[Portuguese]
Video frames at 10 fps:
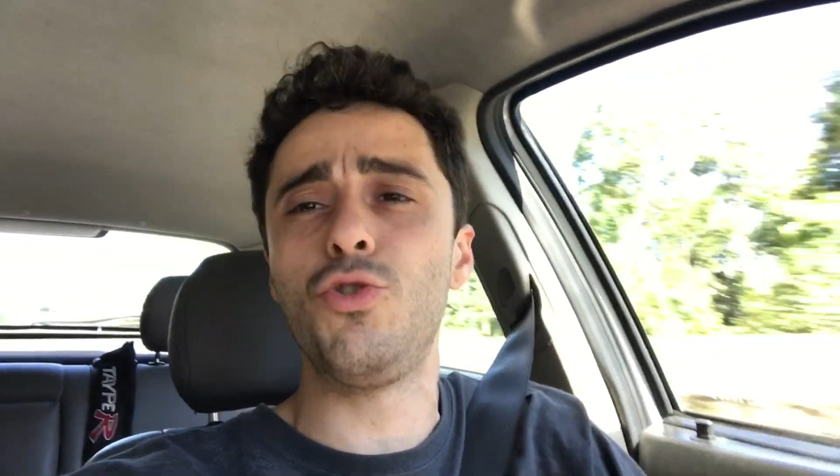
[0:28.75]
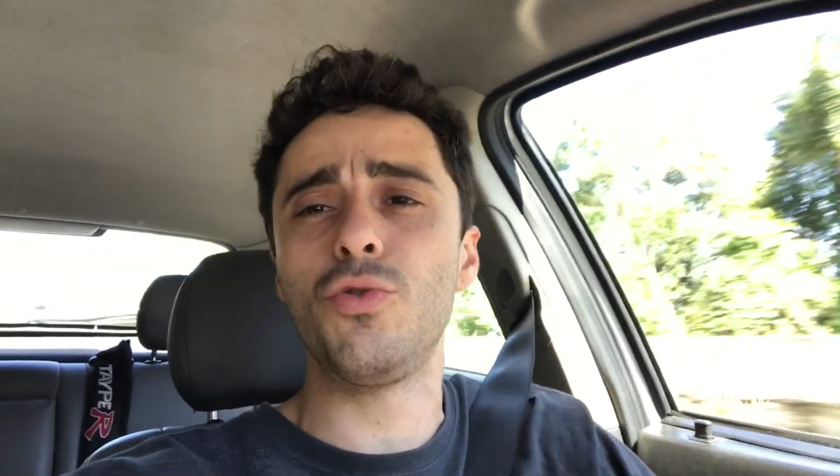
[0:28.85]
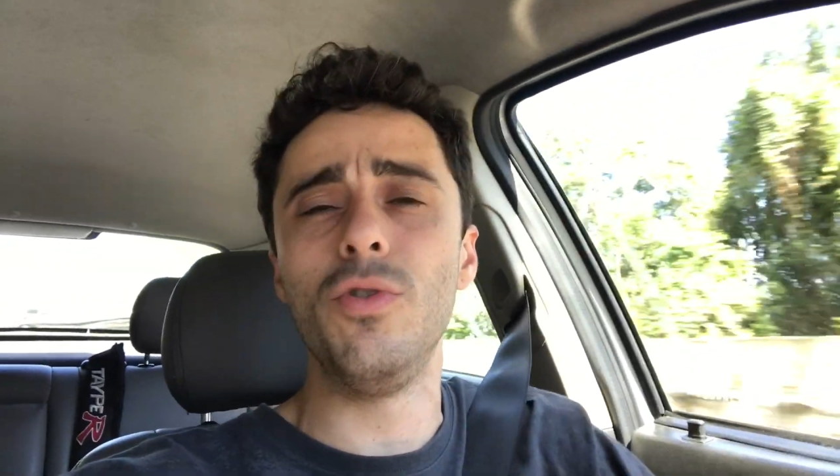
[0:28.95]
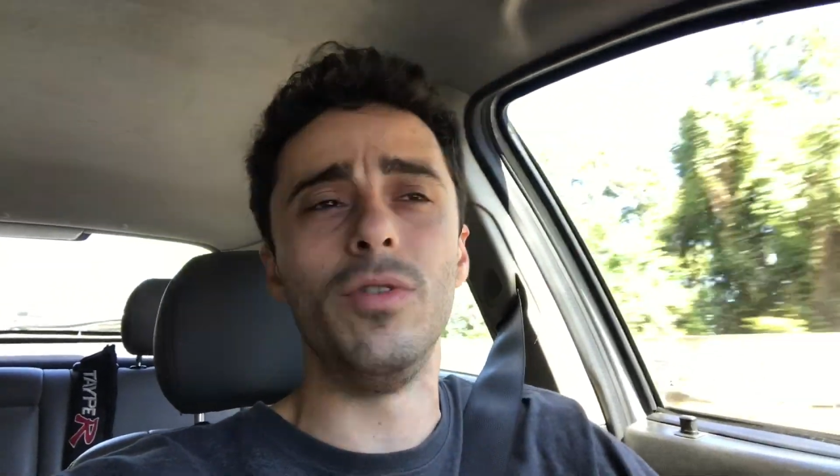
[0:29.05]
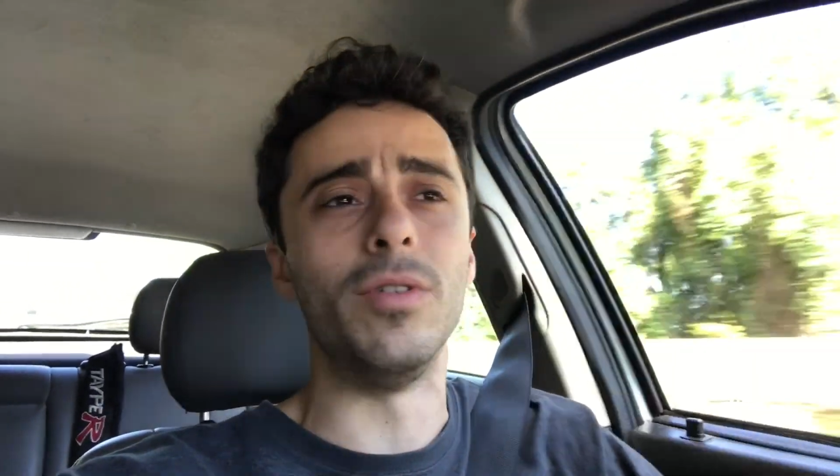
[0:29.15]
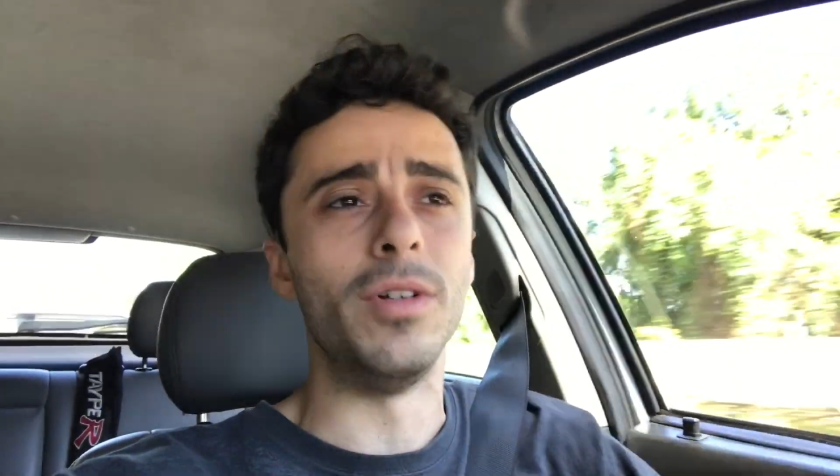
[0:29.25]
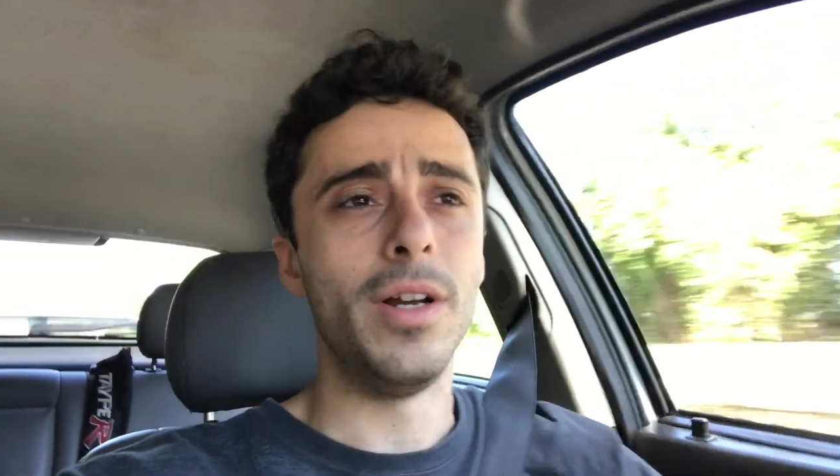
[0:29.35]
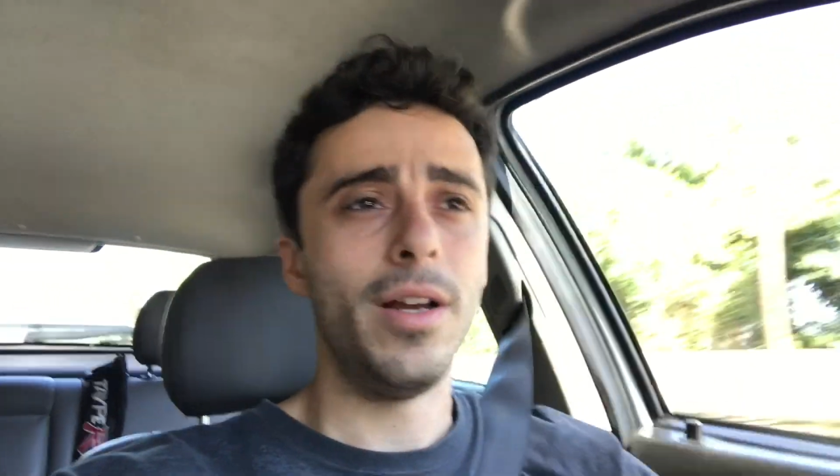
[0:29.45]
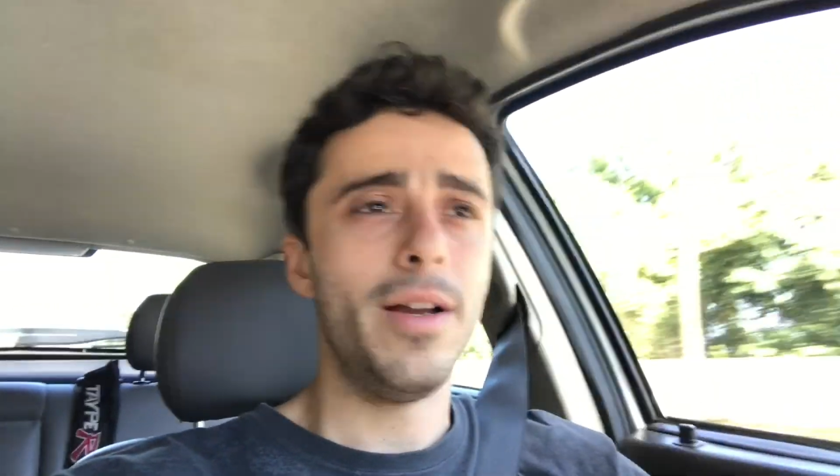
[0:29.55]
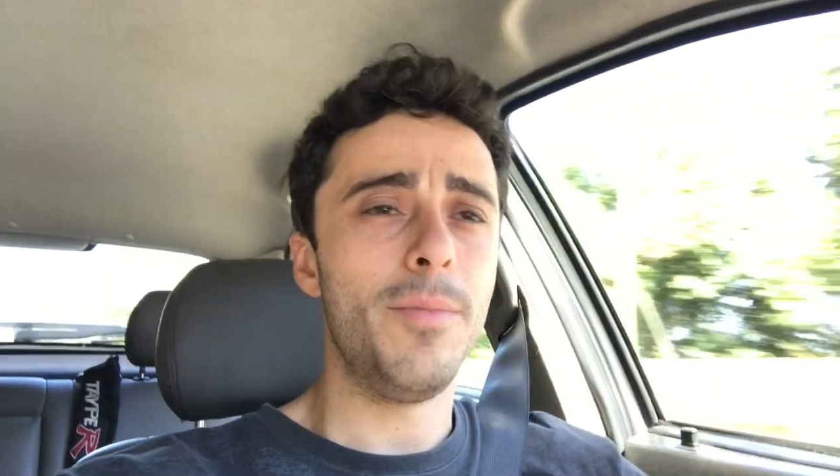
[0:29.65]
escuro.
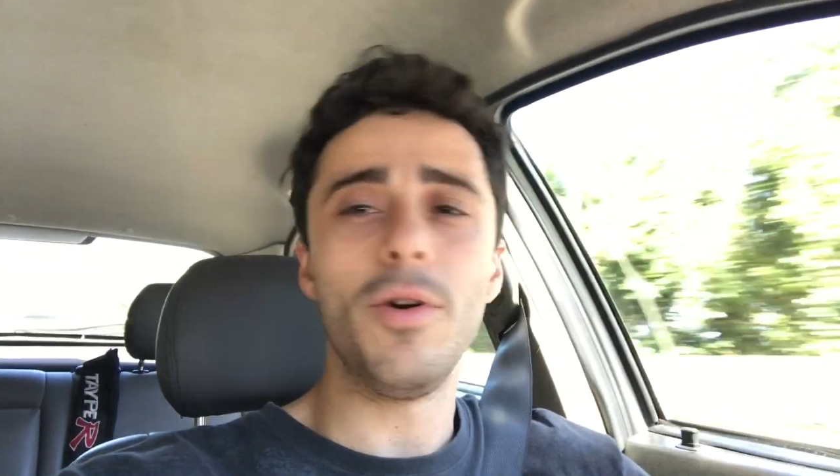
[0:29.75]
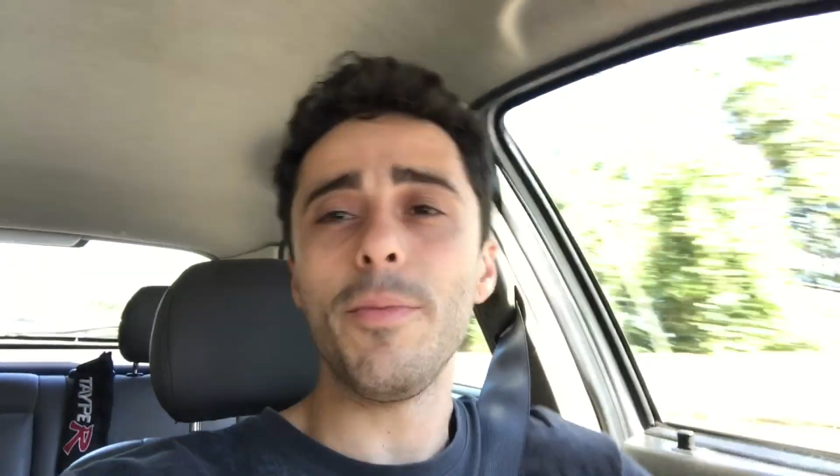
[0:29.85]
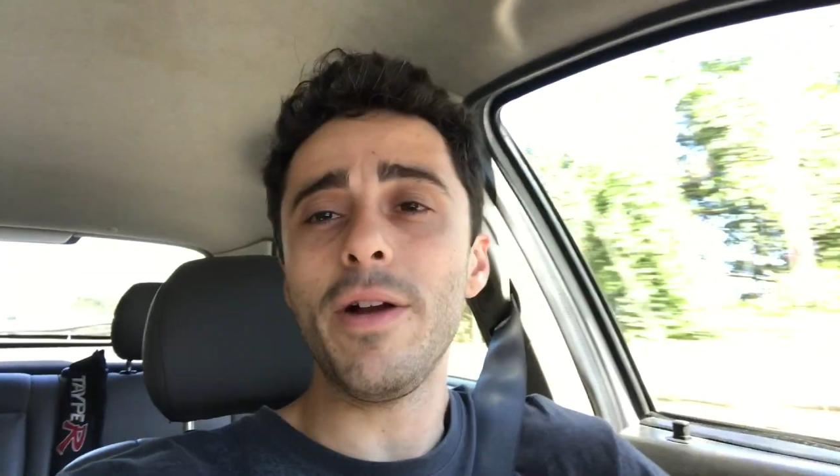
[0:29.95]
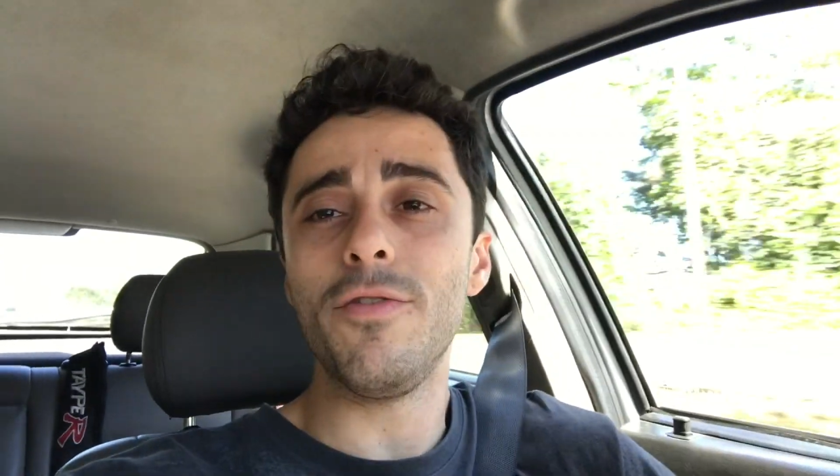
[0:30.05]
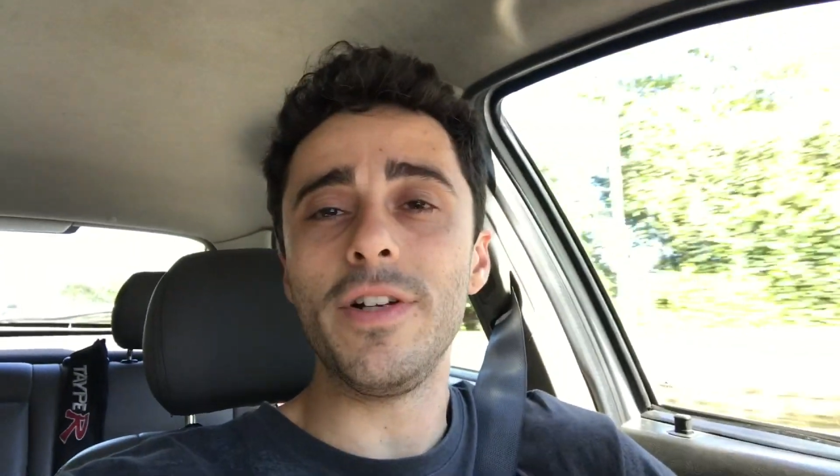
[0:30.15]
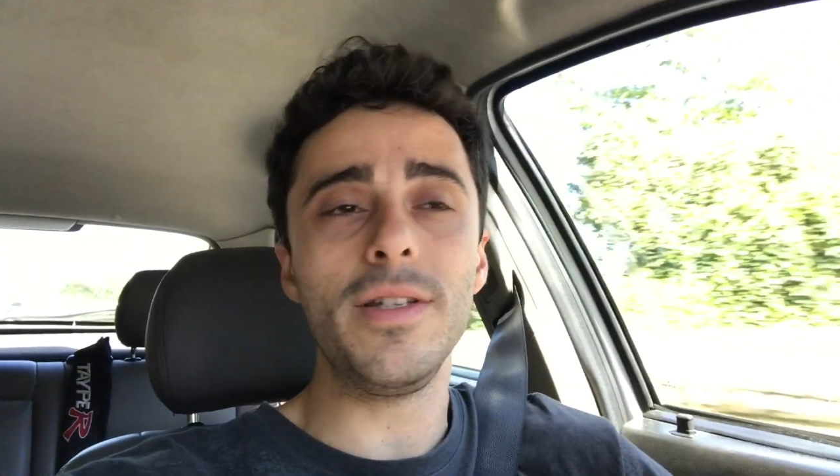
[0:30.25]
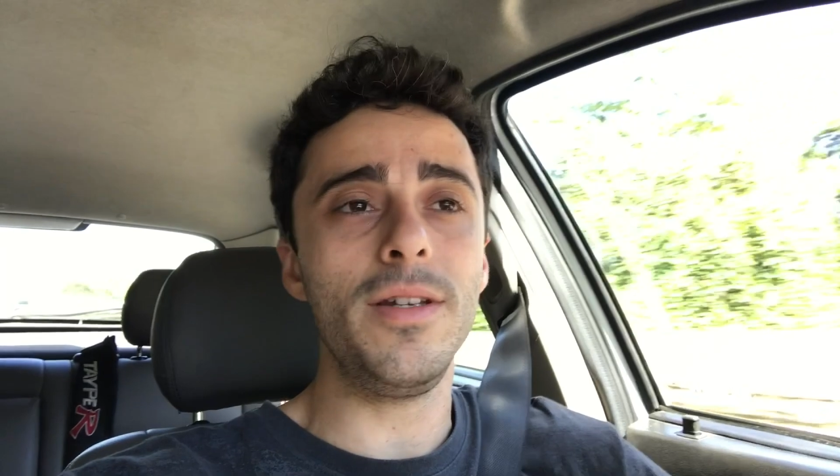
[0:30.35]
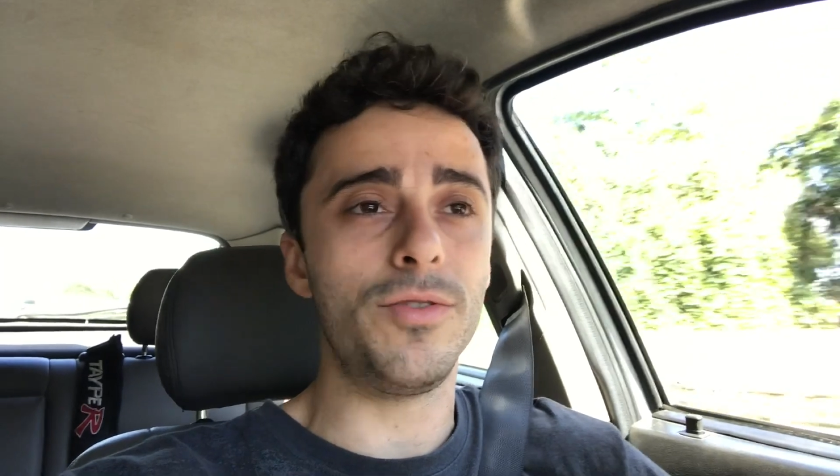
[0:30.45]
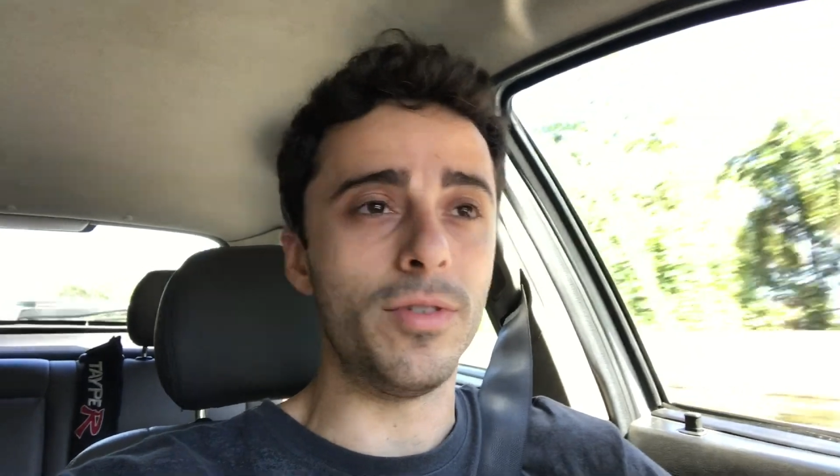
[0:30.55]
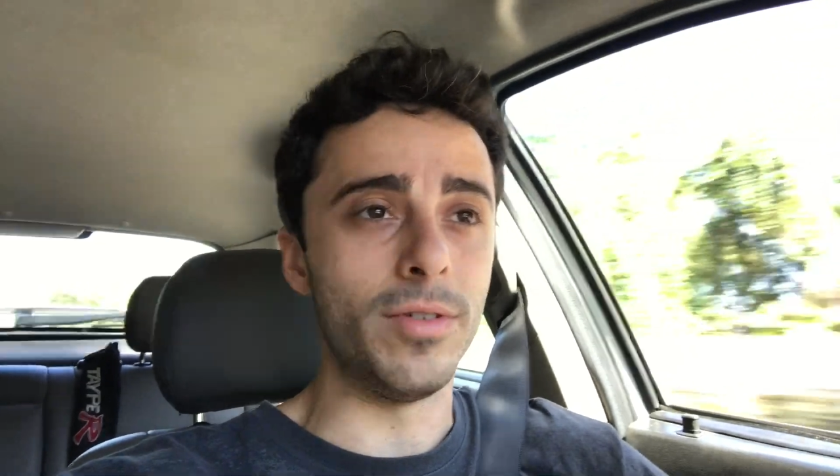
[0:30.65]
Pô, como é que eu vou fazer isso?